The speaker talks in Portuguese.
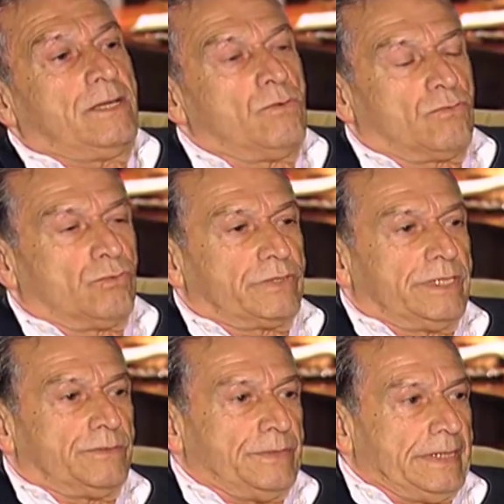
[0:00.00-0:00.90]
à
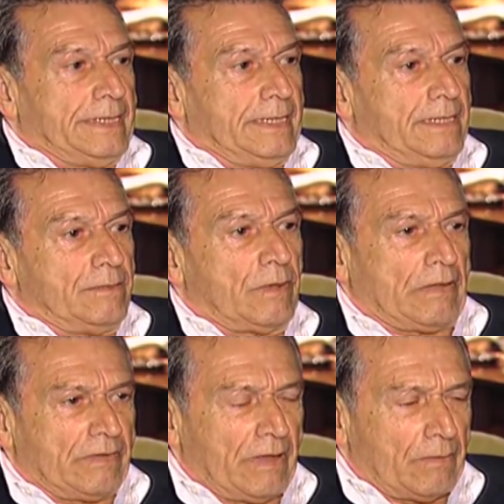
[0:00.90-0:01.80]
conclusão.
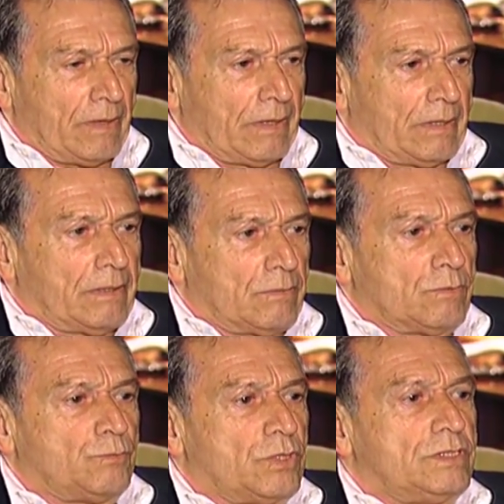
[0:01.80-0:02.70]
Isso é, é, é
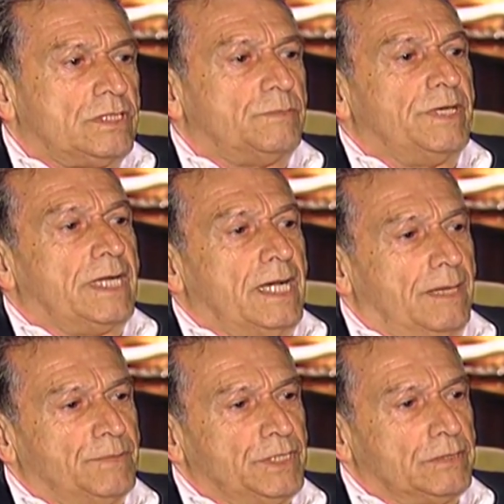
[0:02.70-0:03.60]
eu posso te explicar
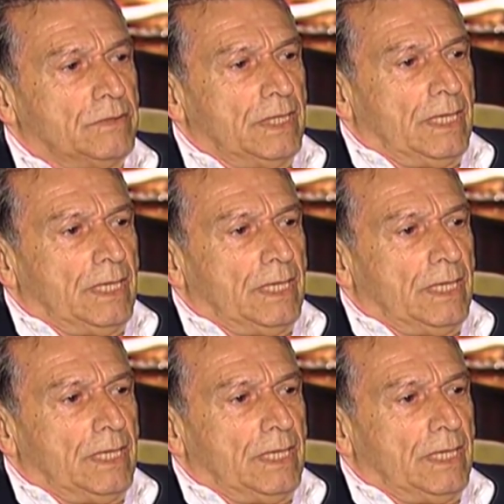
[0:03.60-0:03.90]
rapidinho.